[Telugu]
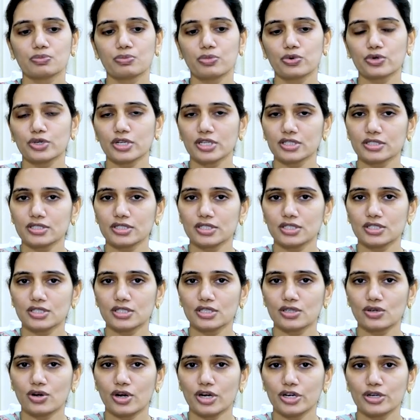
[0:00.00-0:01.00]
పొటెన్సీ
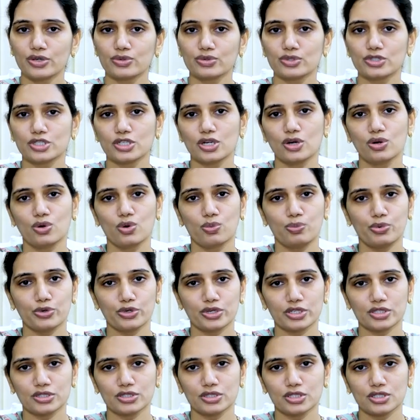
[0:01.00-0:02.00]
స్టిరాయిడ్ నుంచి లో
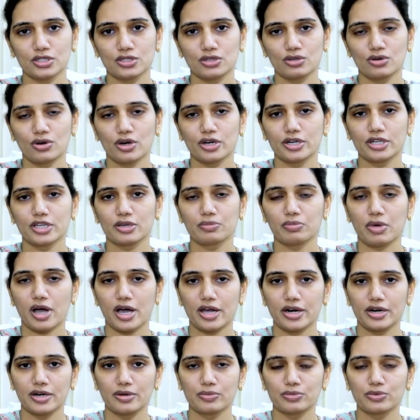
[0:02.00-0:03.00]
పొటెన్సీ స్టిరాయిడ్కి
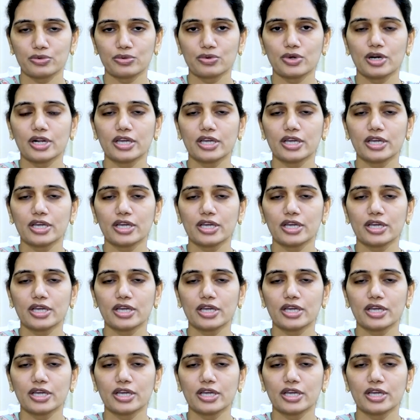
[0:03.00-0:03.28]
మారడము